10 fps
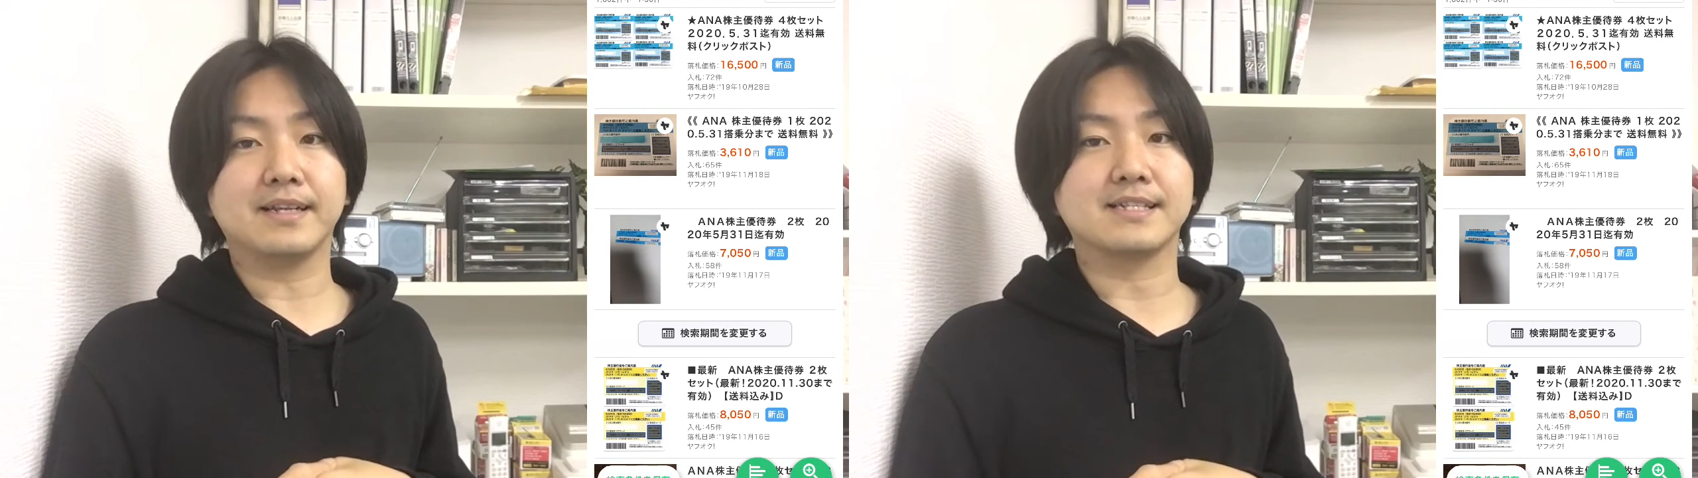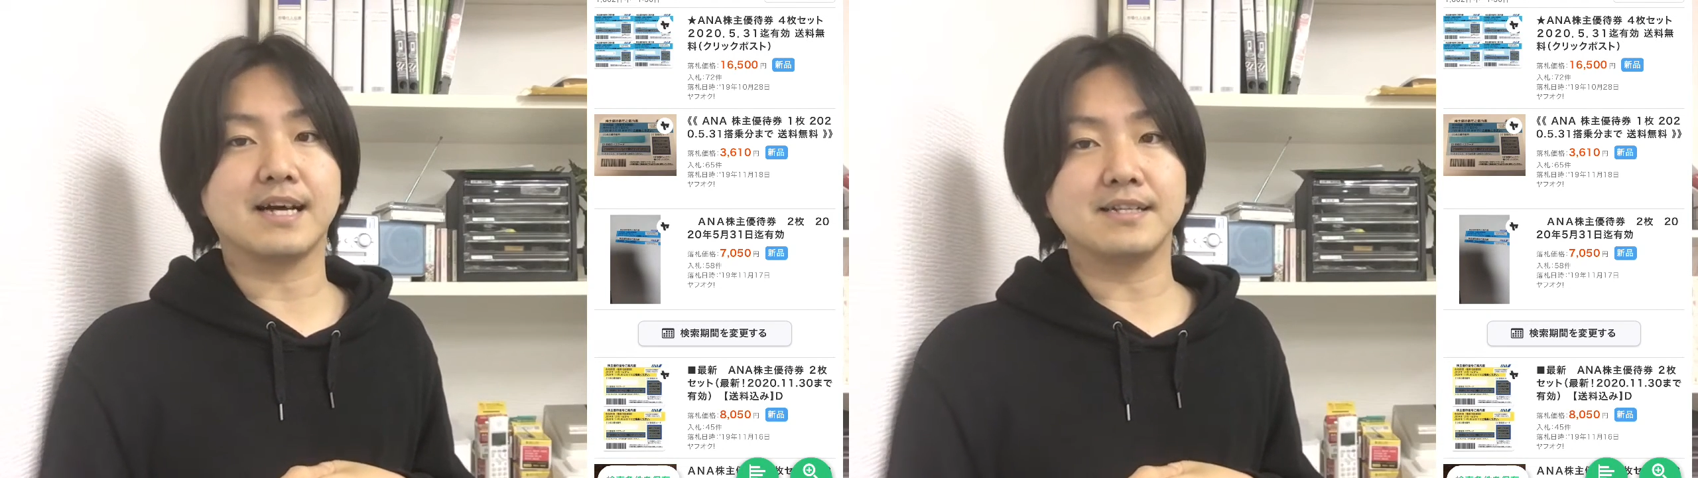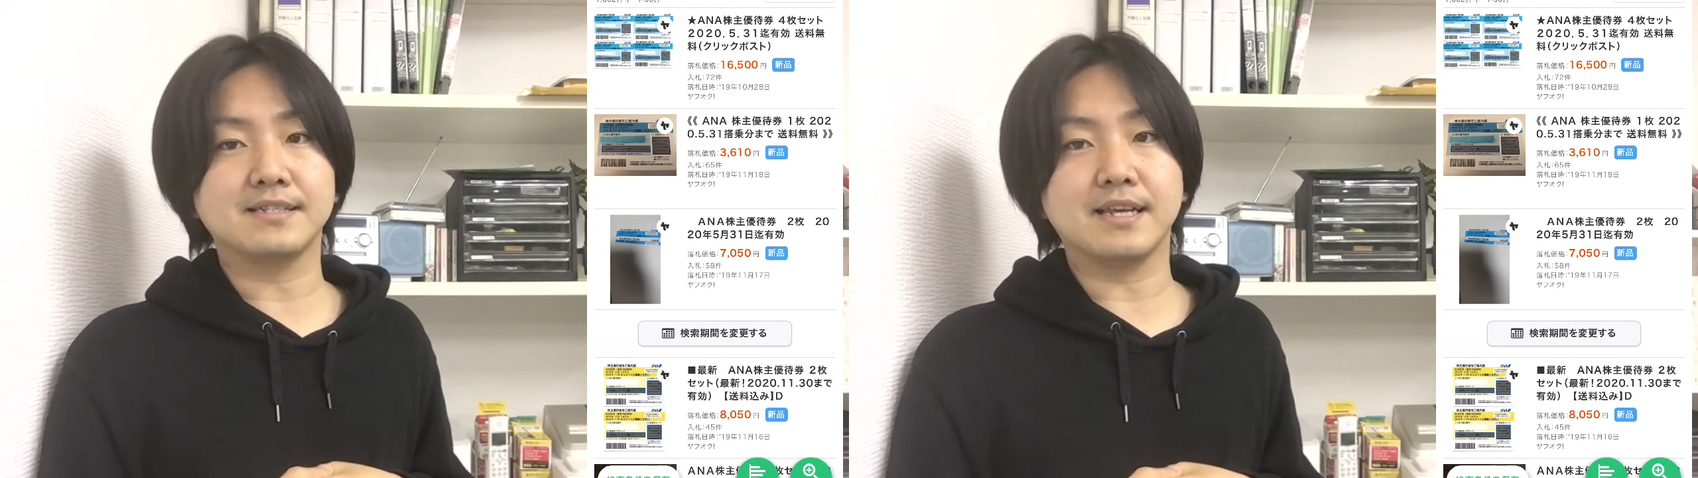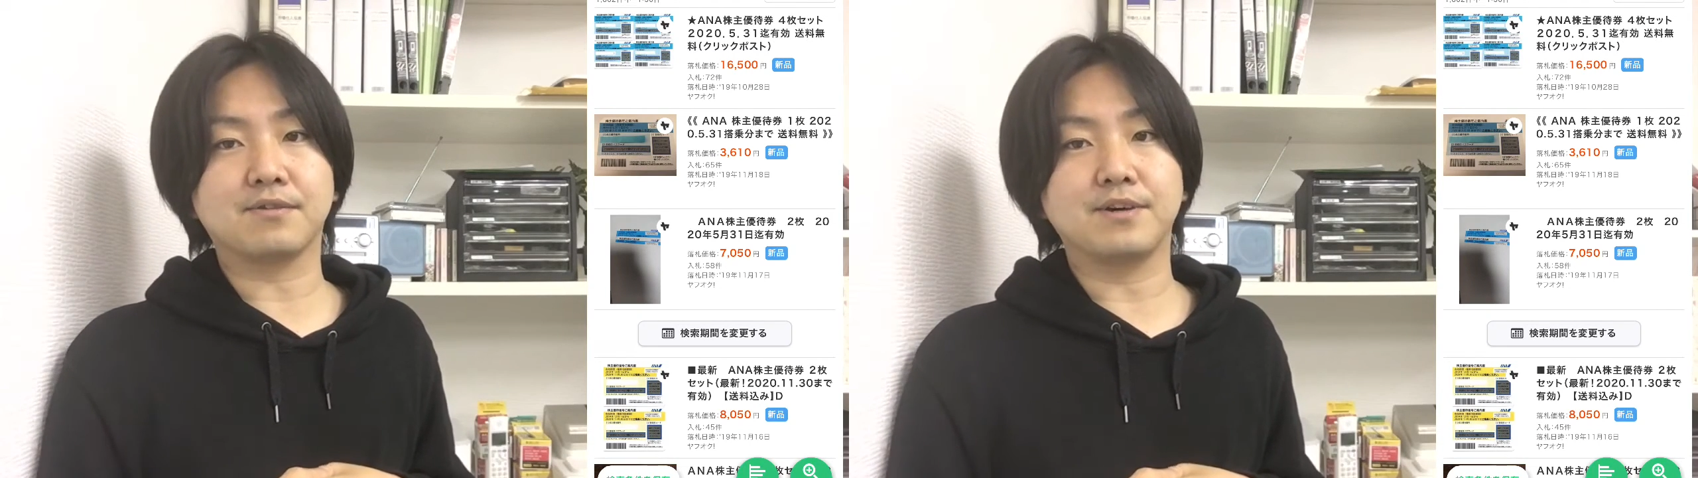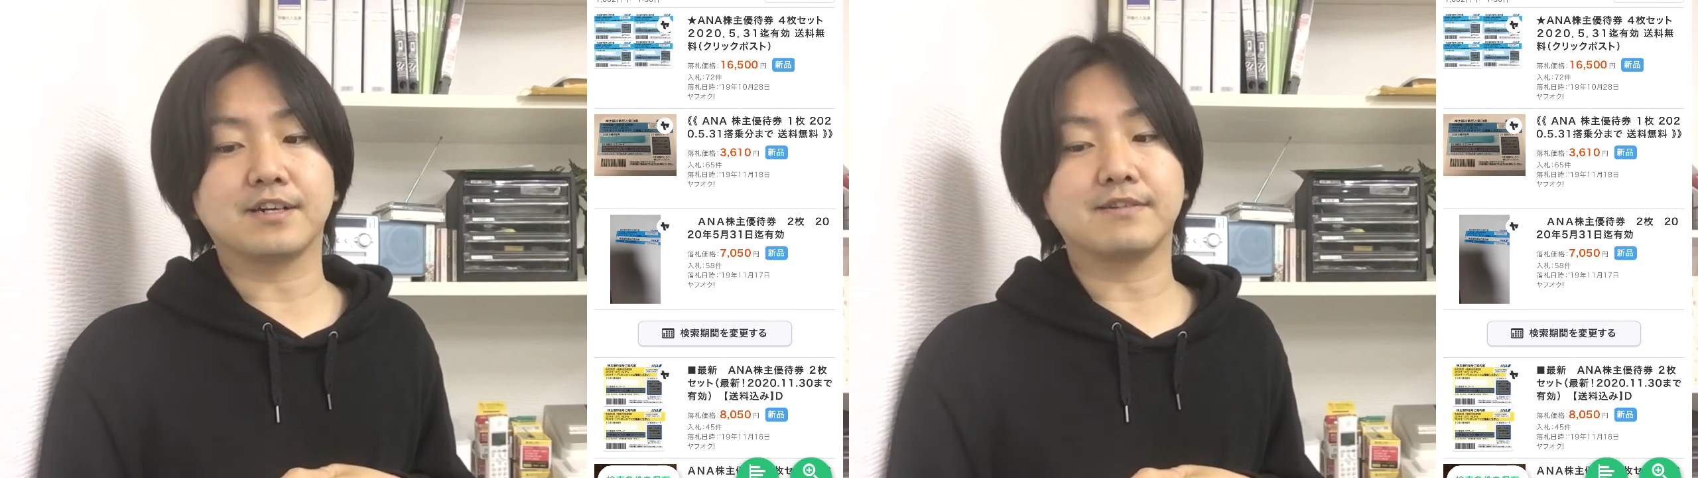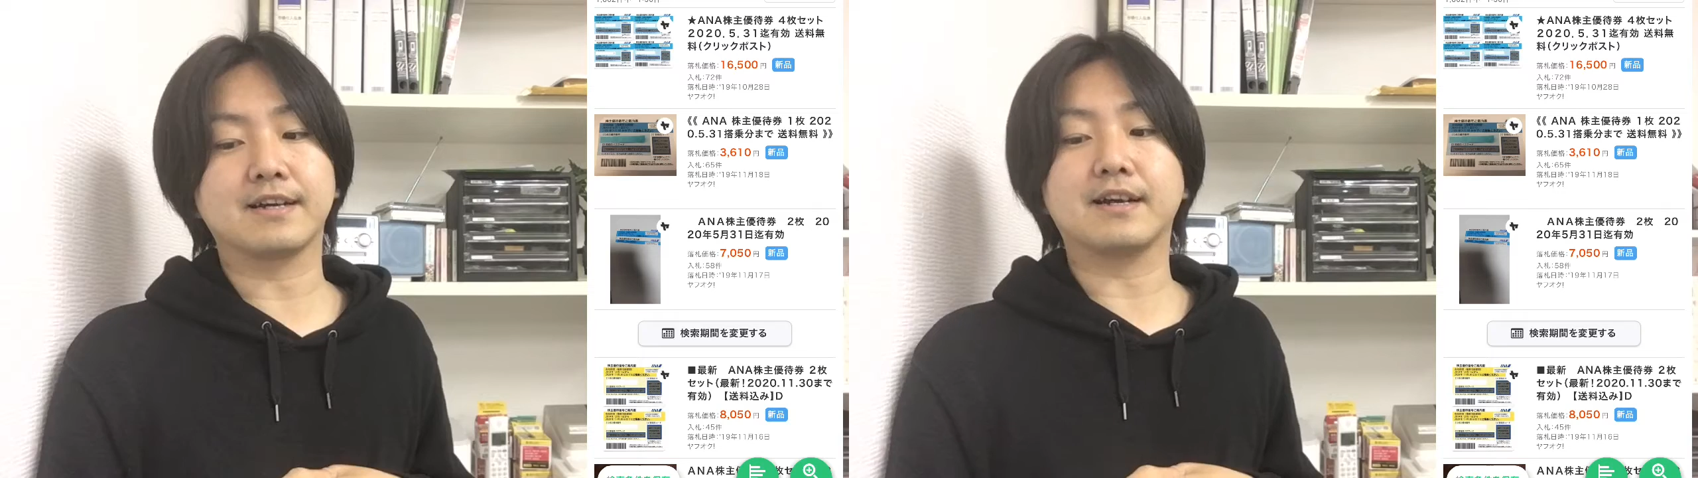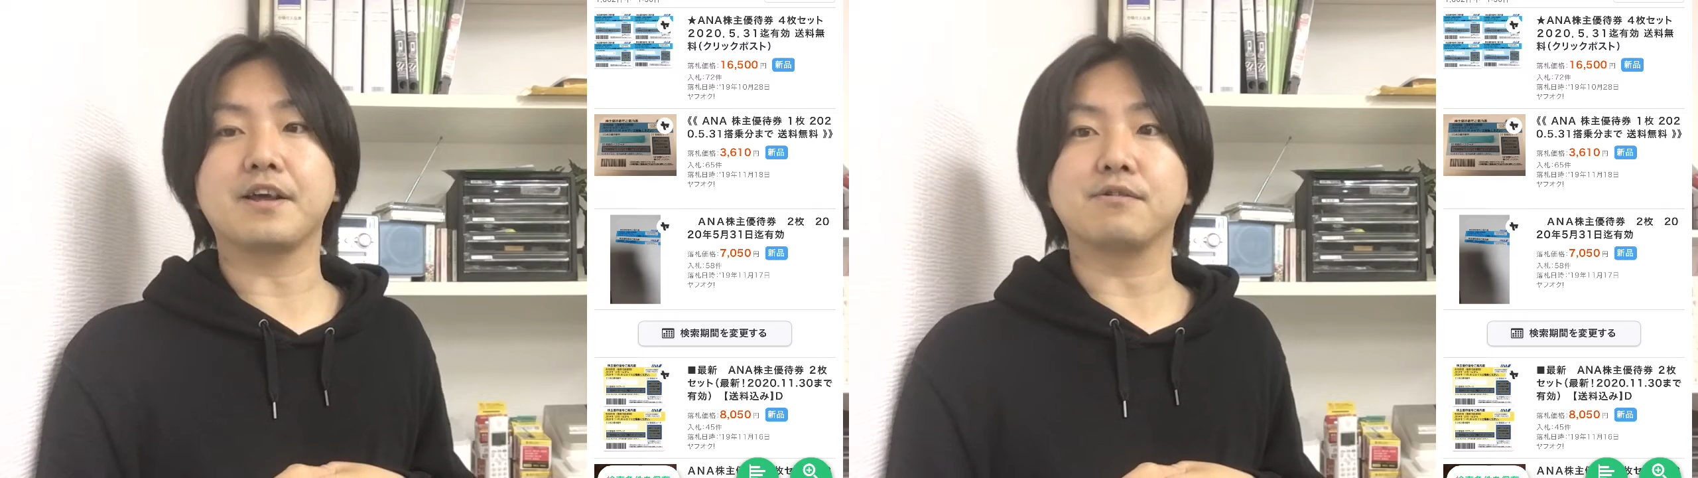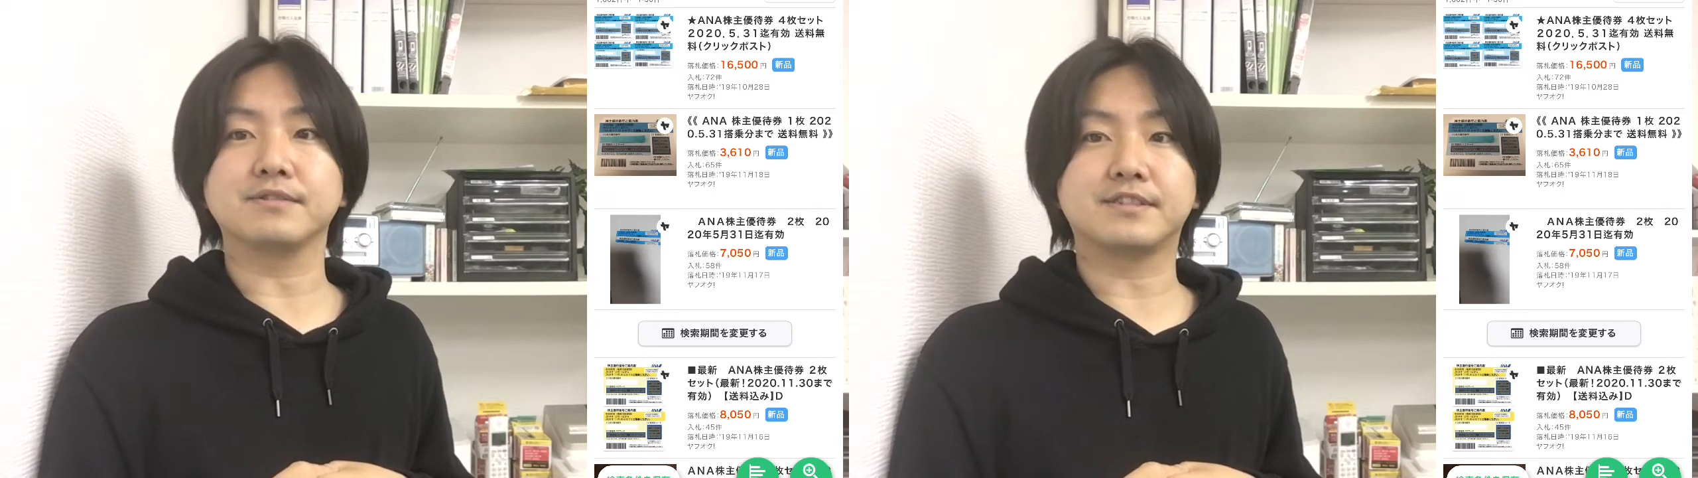たり3500円か
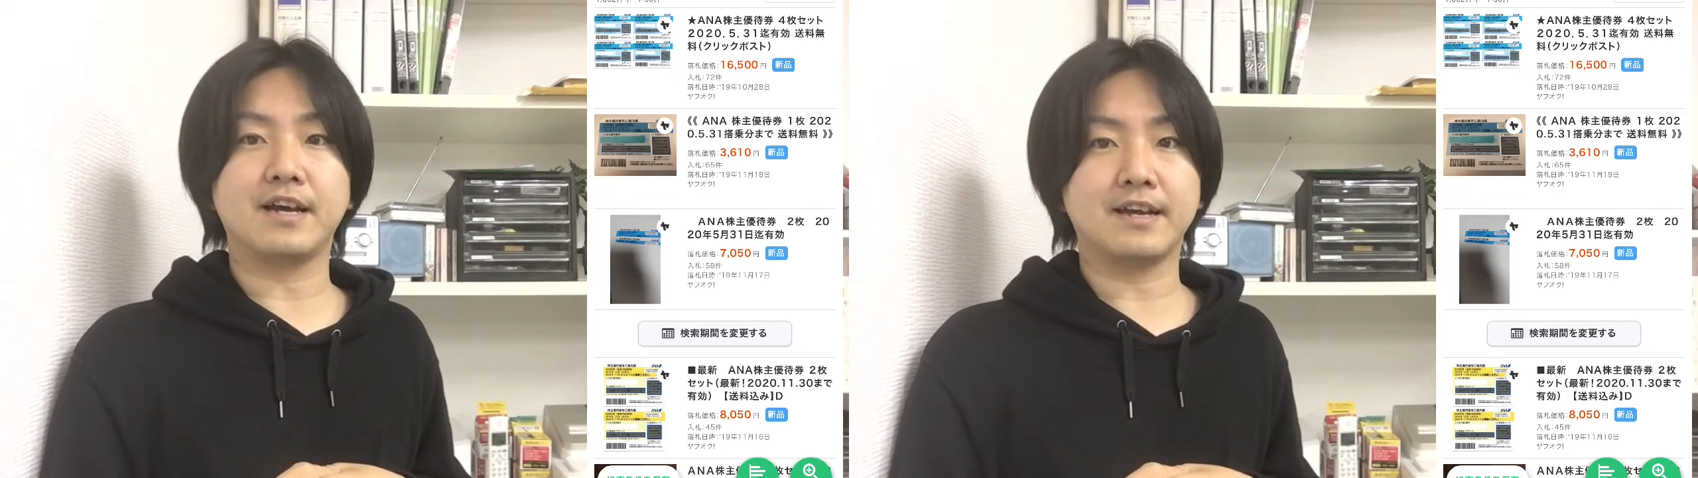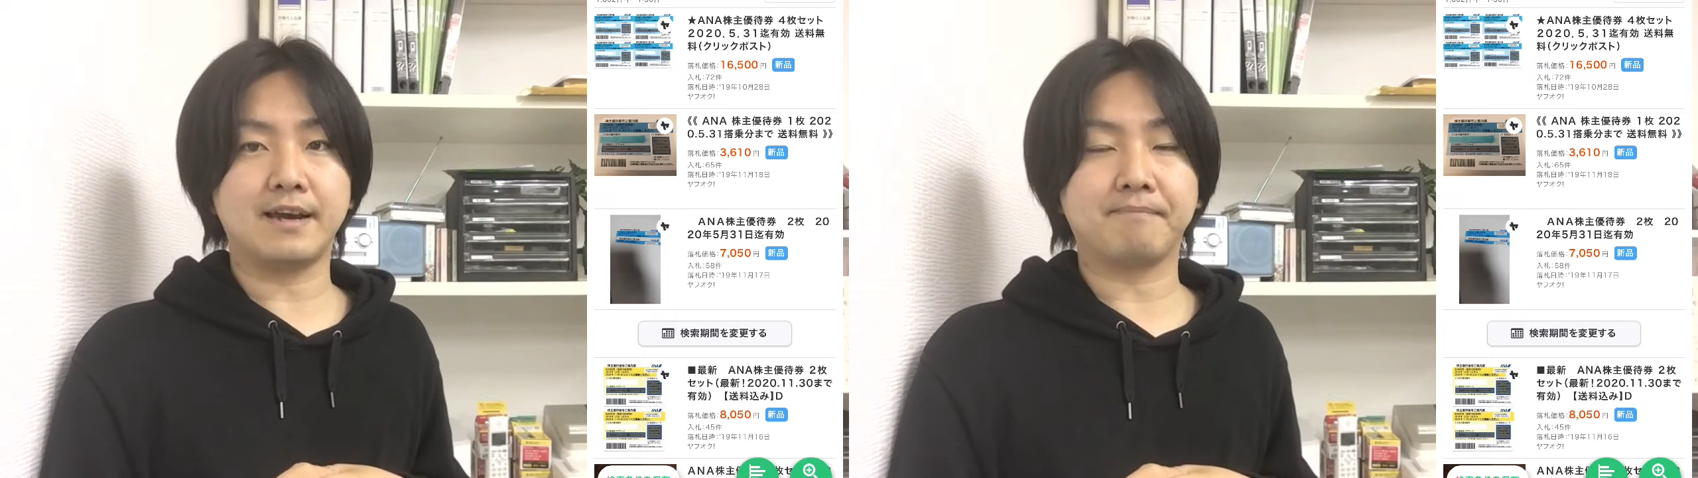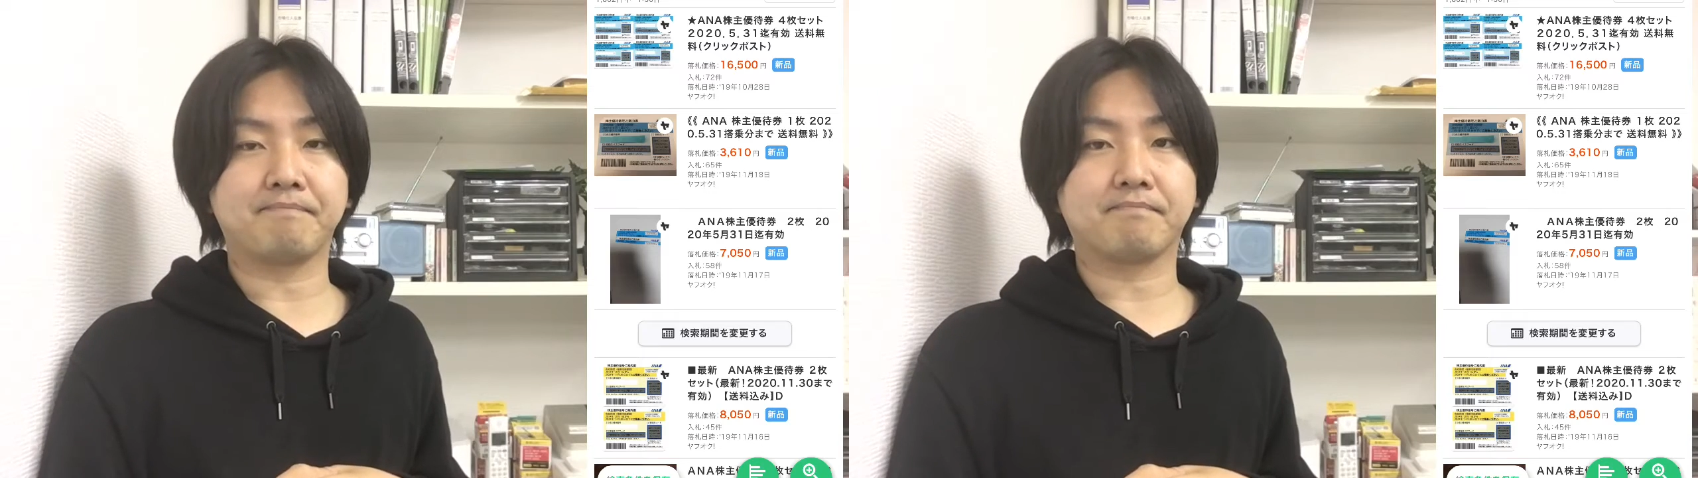ら4000円